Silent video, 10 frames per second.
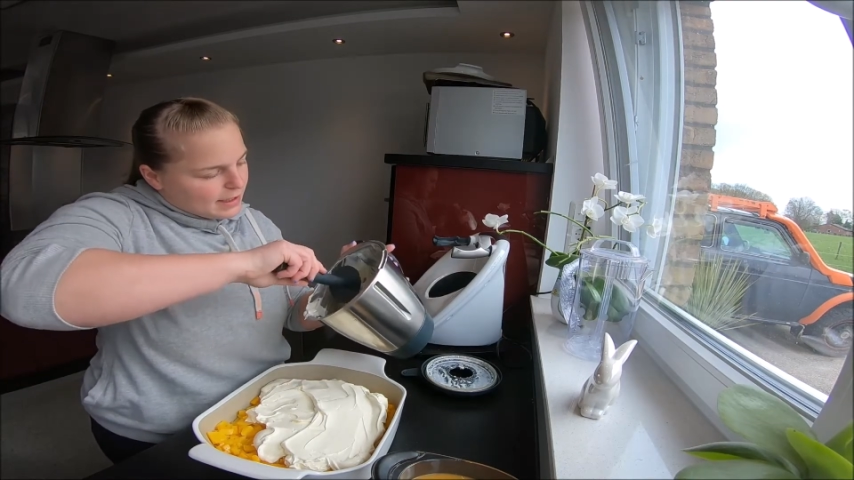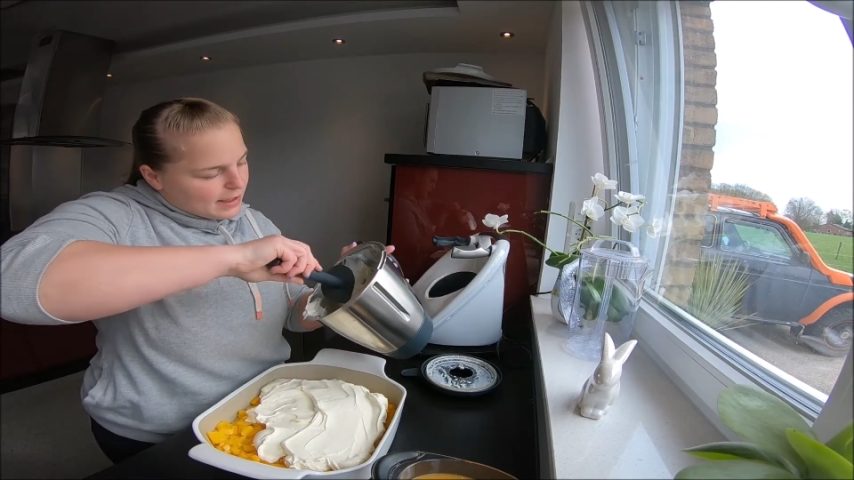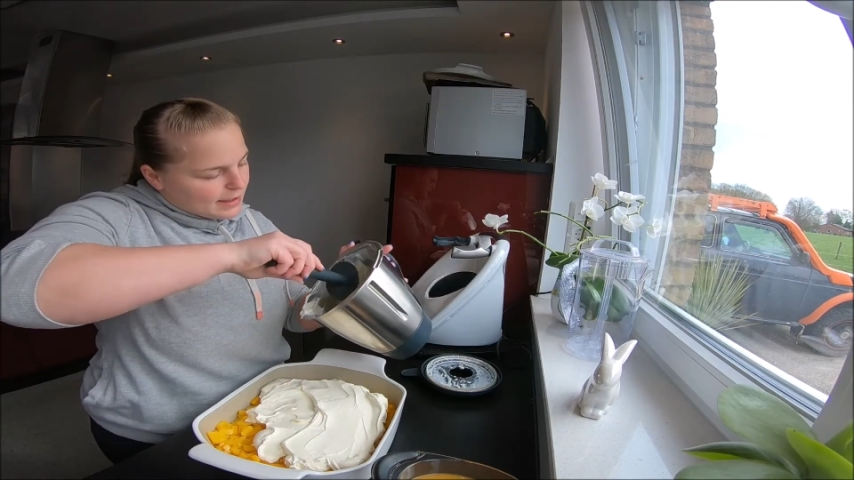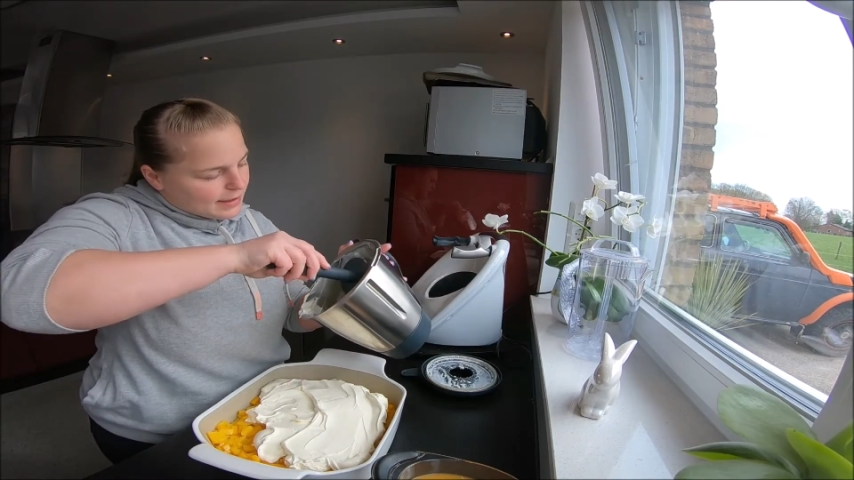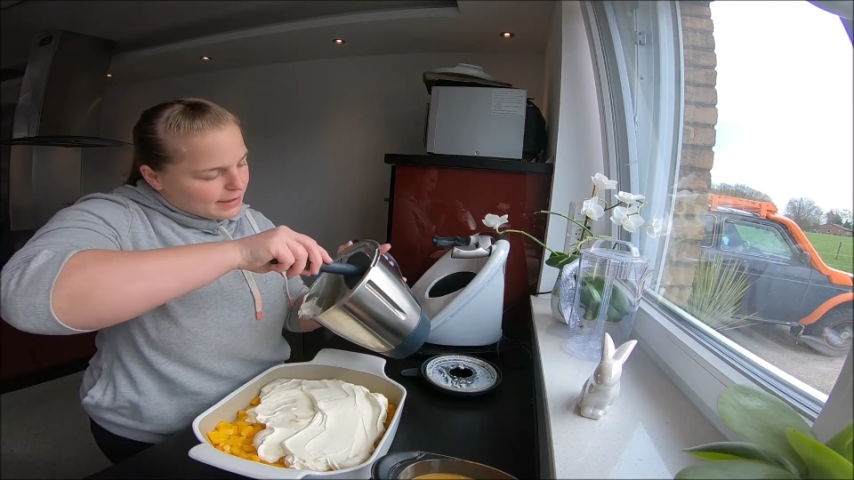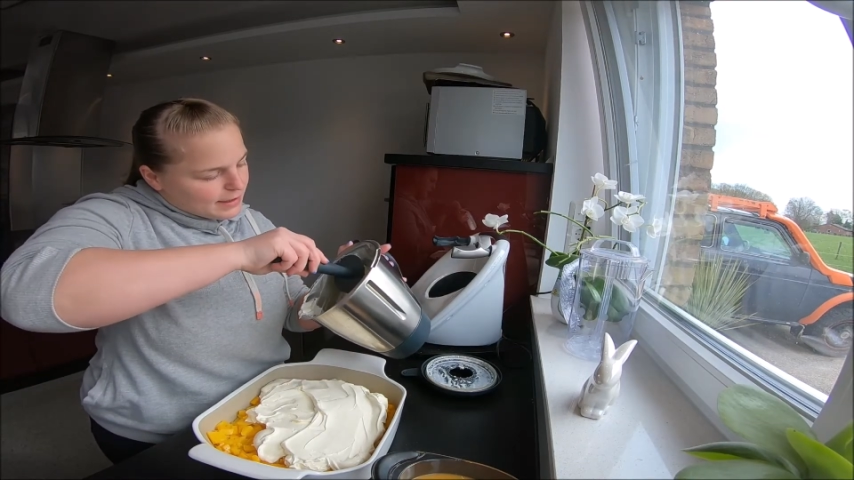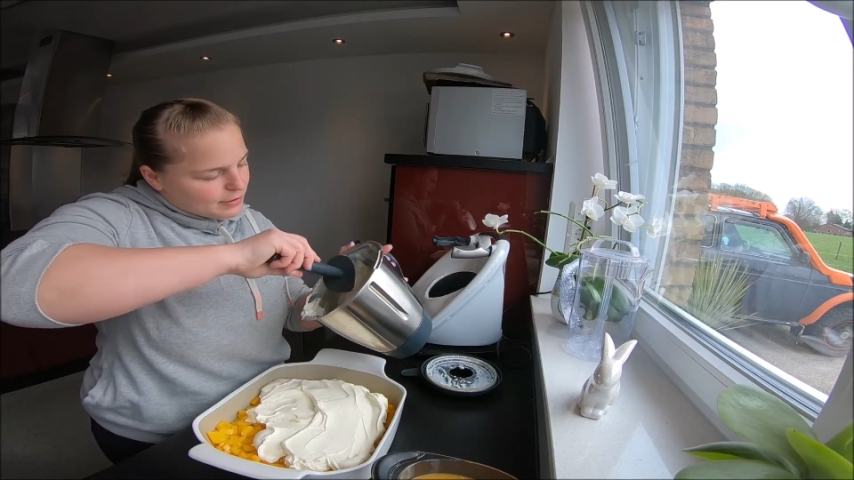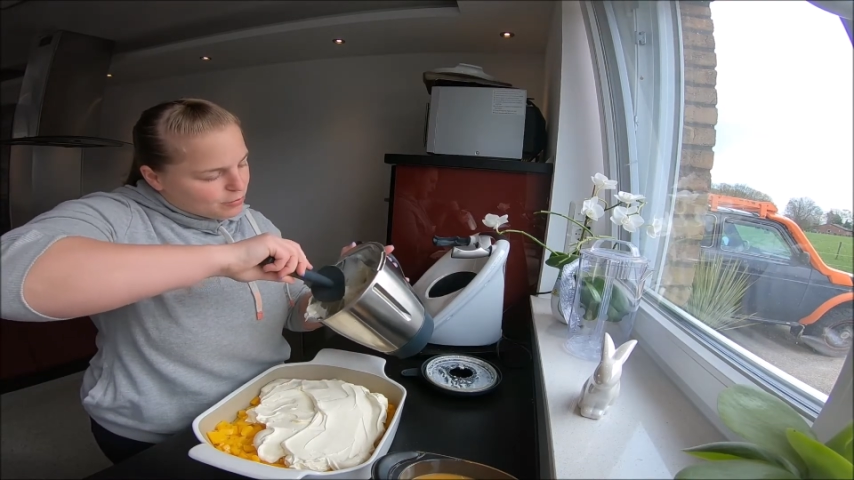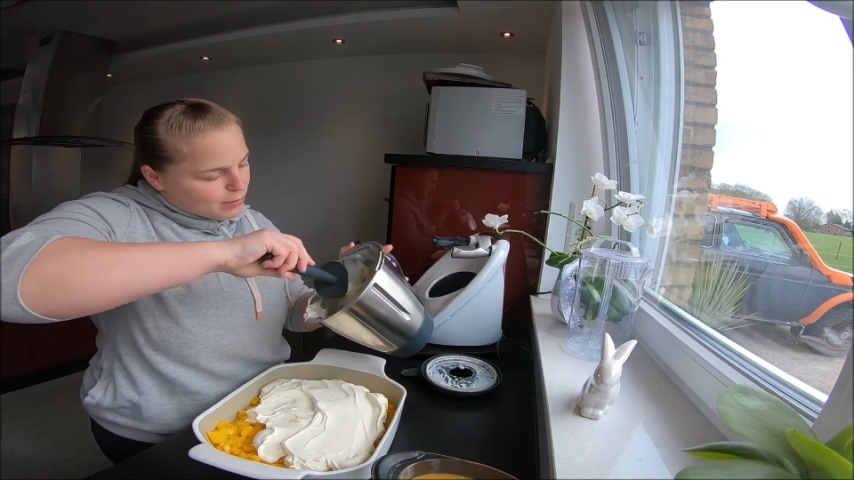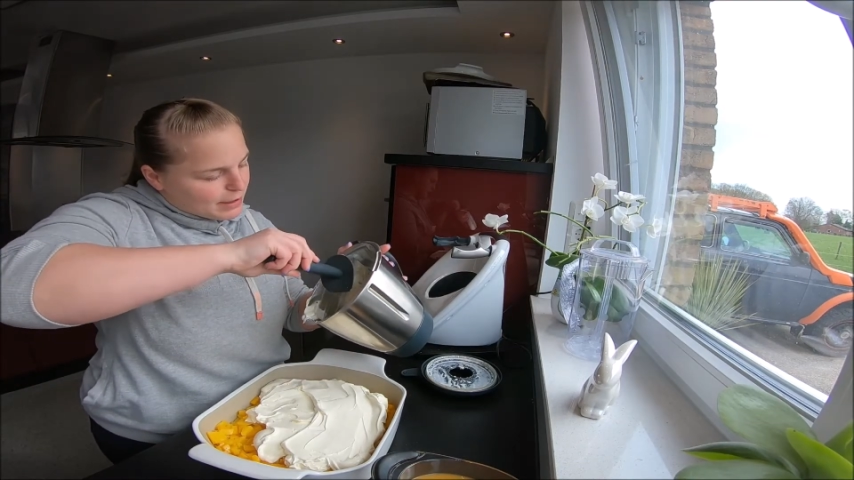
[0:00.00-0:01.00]
einen anderen
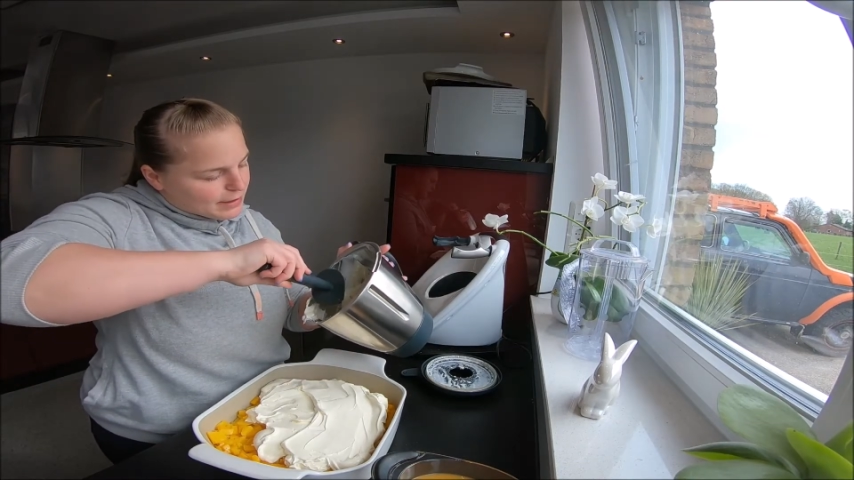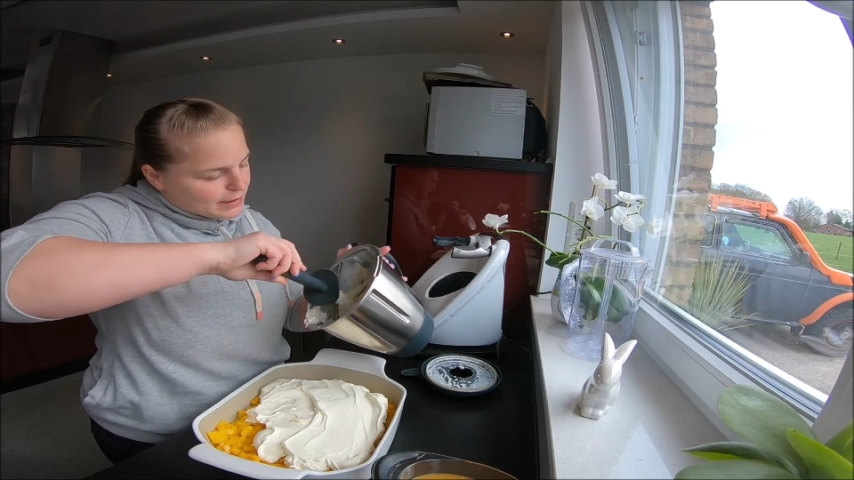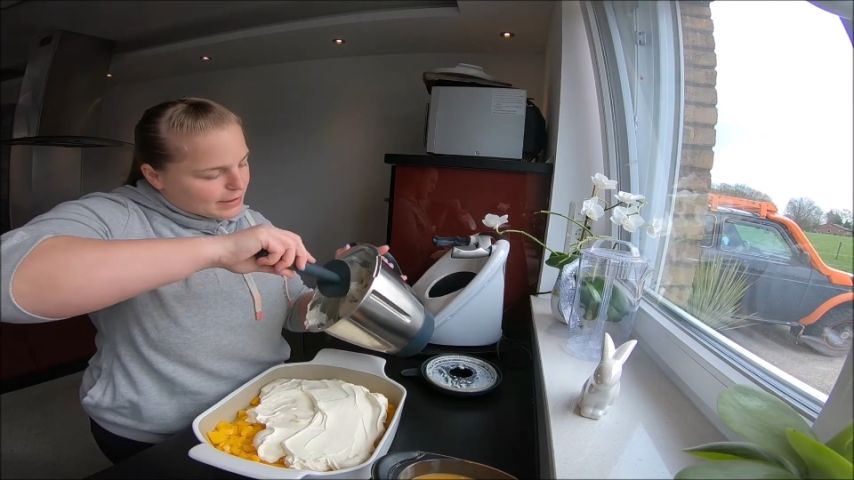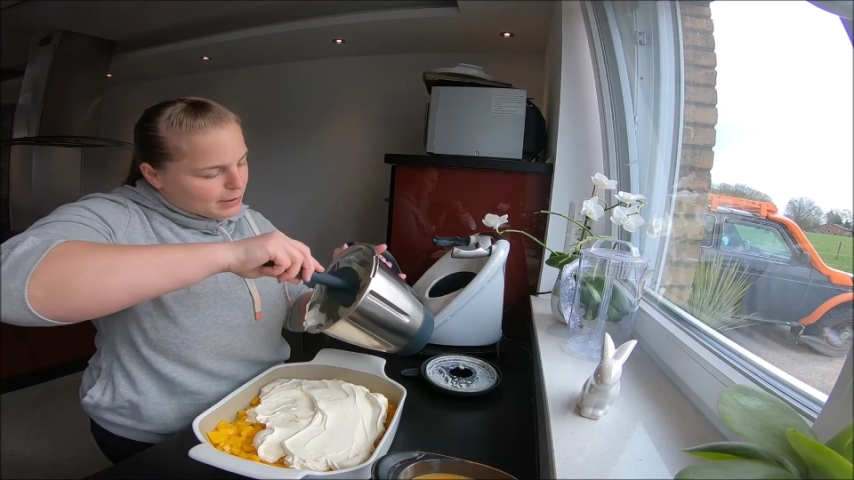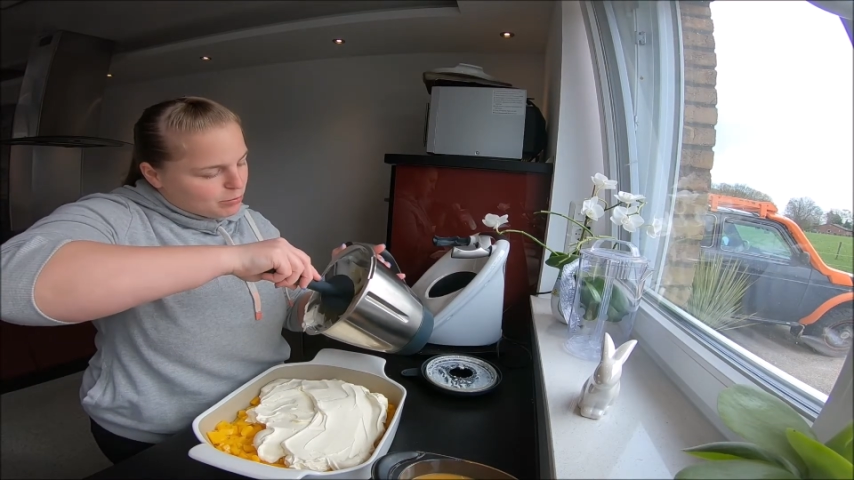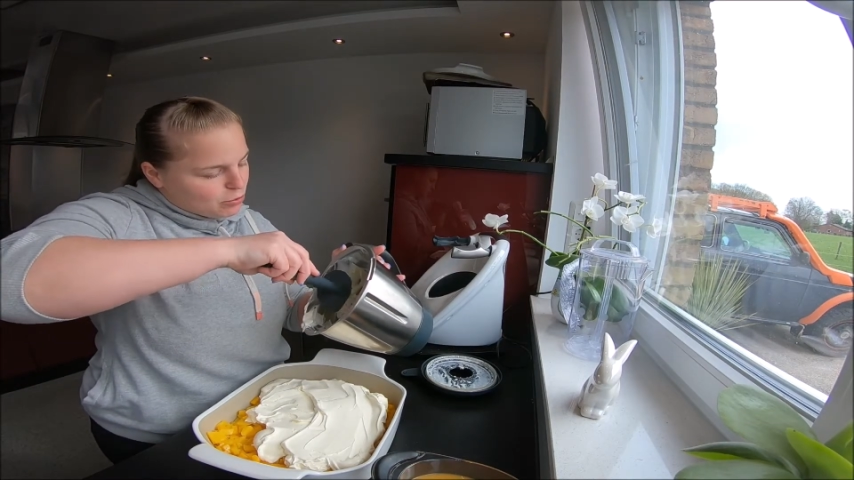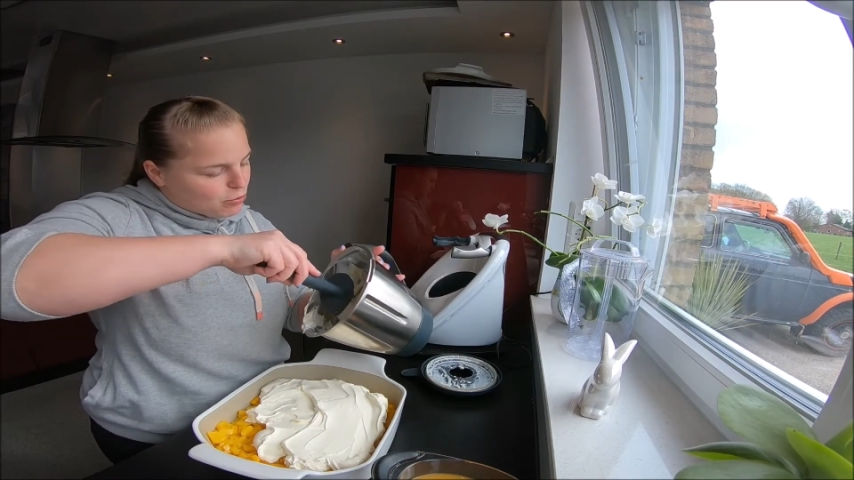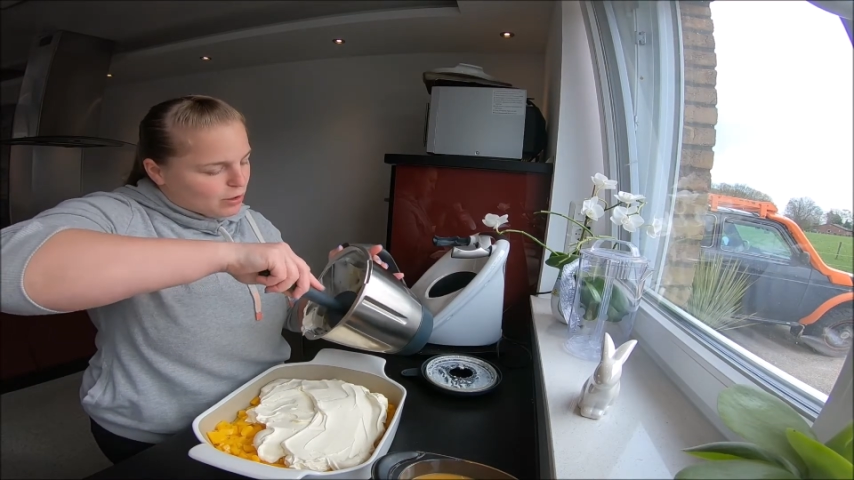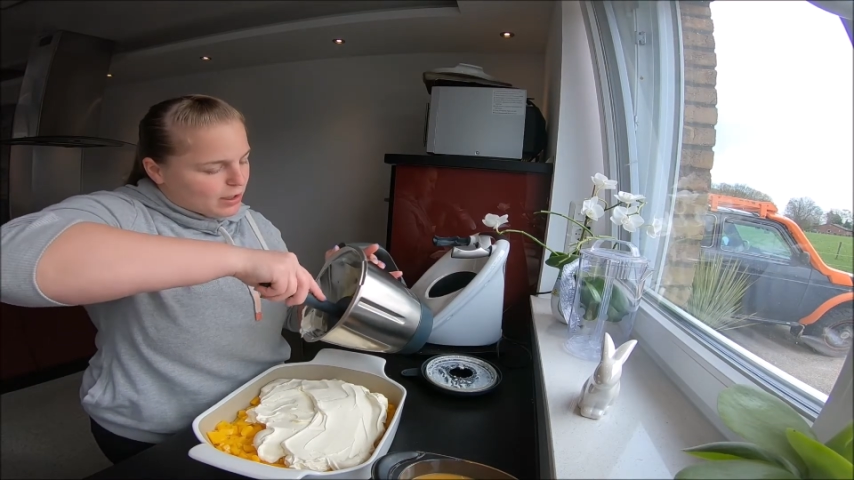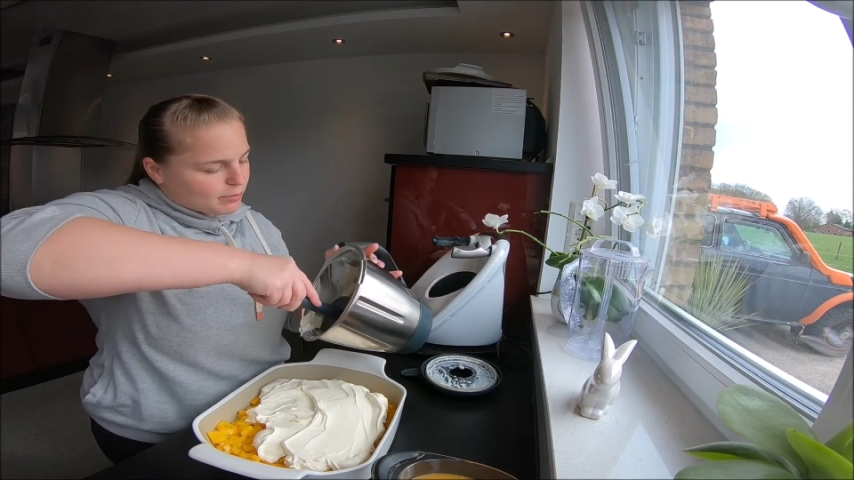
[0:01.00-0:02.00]
Spatel nehmen
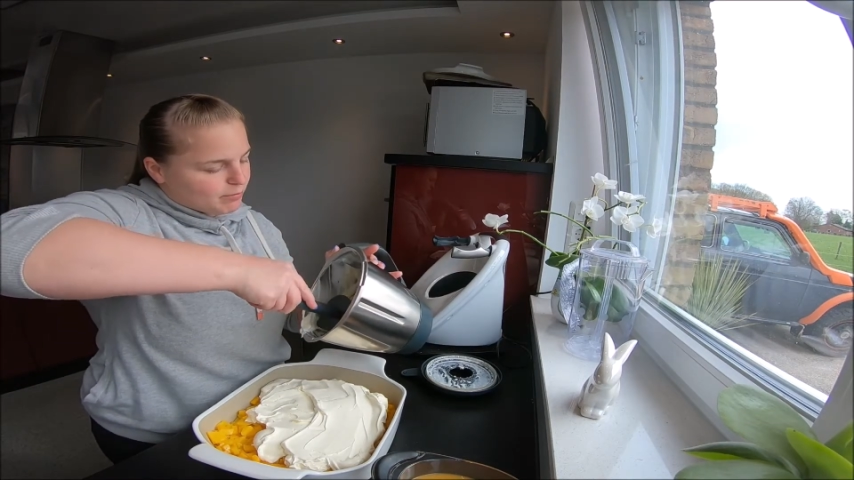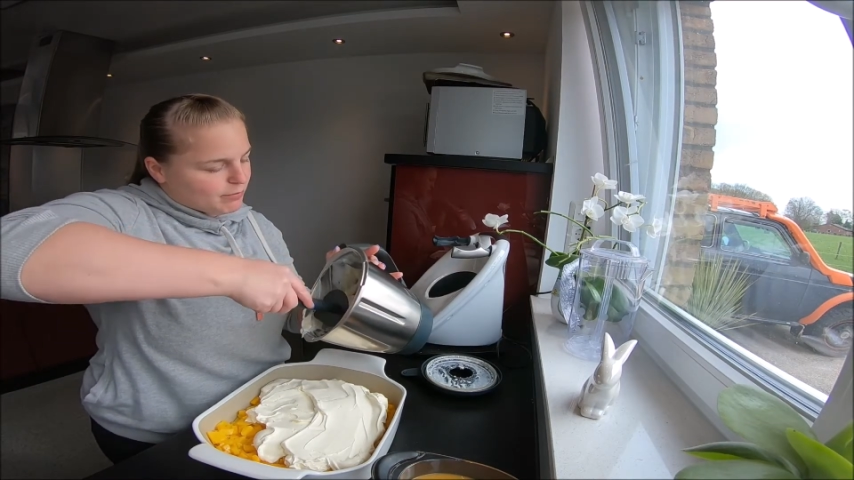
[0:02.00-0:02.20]
oder